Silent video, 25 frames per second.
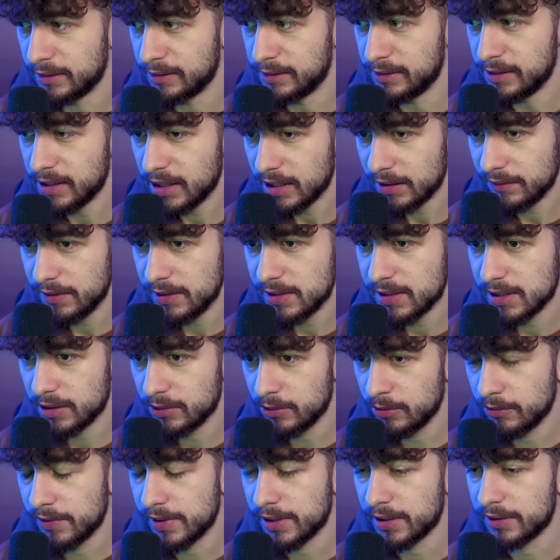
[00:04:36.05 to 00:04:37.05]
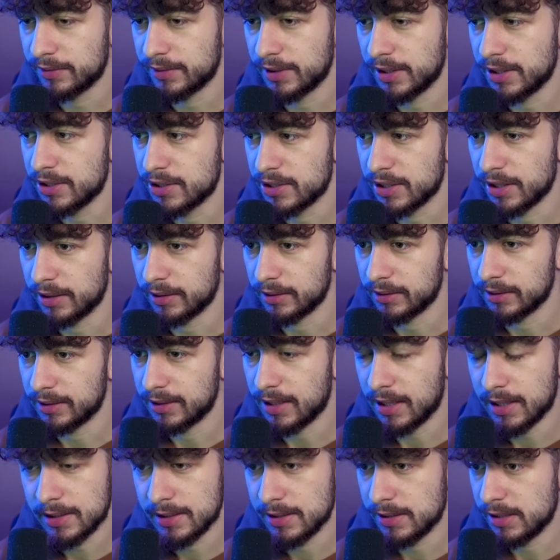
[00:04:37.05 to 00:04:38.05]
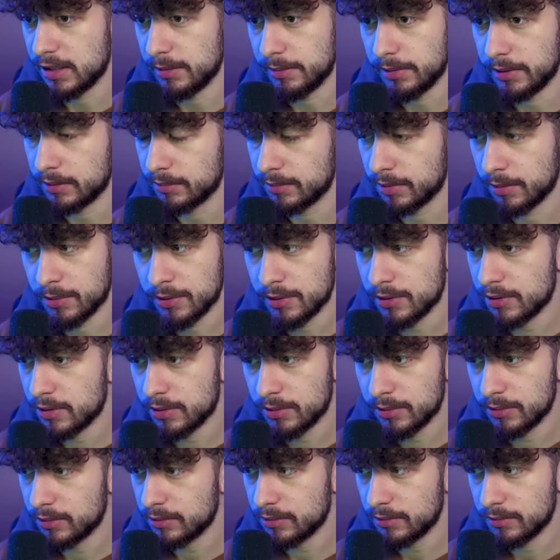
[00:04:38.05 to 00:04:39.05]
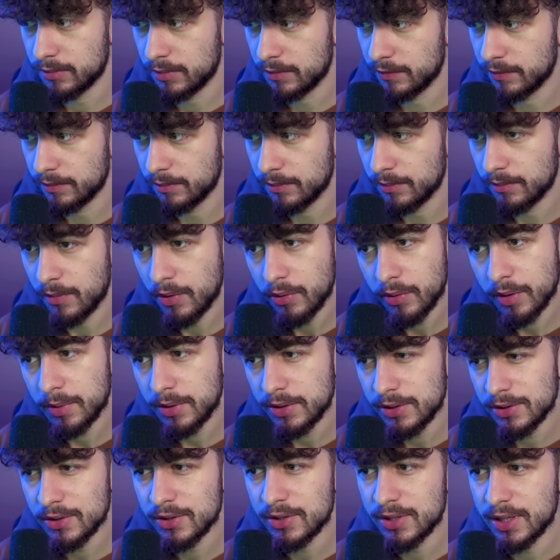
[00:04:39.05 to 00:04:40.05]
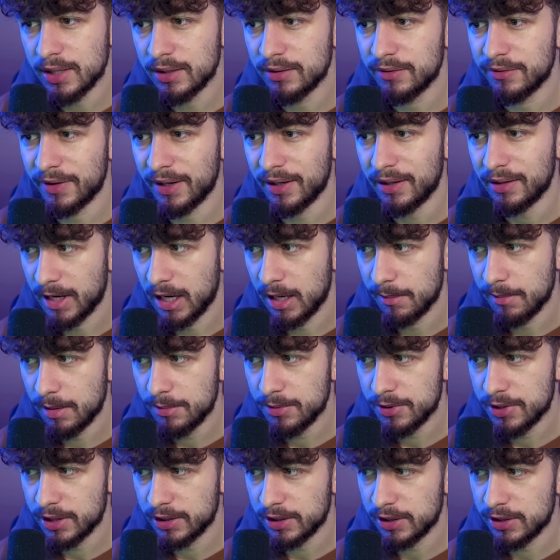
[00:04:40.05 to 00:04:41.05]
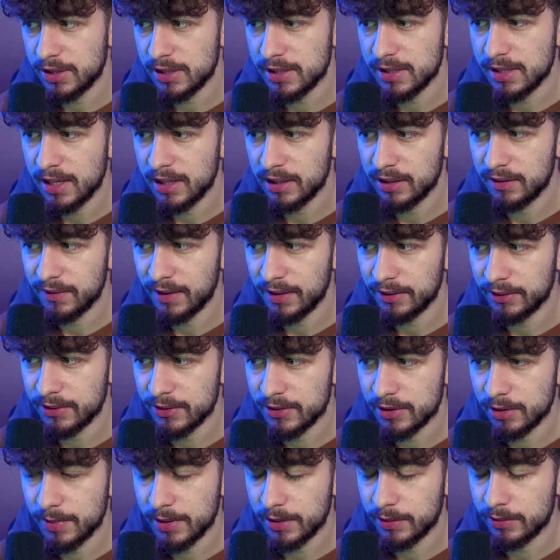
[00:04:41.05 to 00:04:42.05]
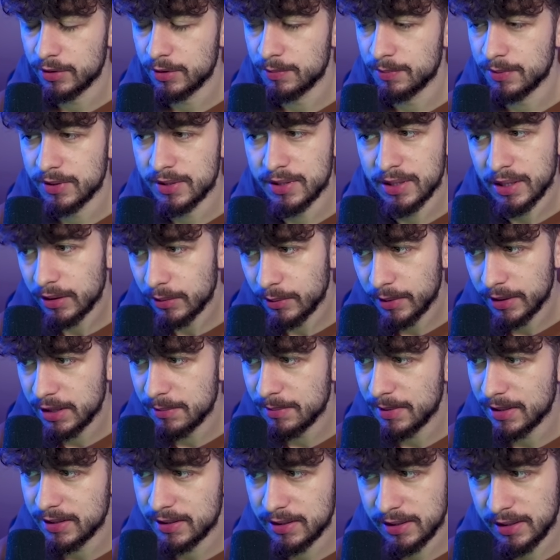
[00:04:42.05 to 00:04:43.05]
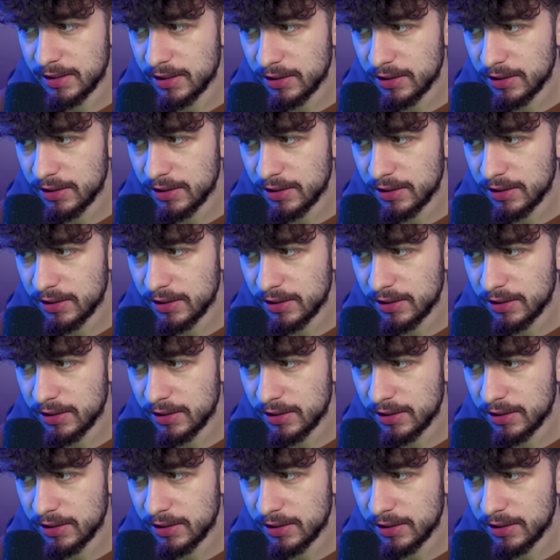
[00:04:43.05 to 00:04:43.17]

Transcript: Nienawidzę główek w tej grze, gardzę nimi, po prostu... Mogłem nacisnąć L2, ale bałem się, że jak nacisnę L2, to on zrobi jakąś posraną animację i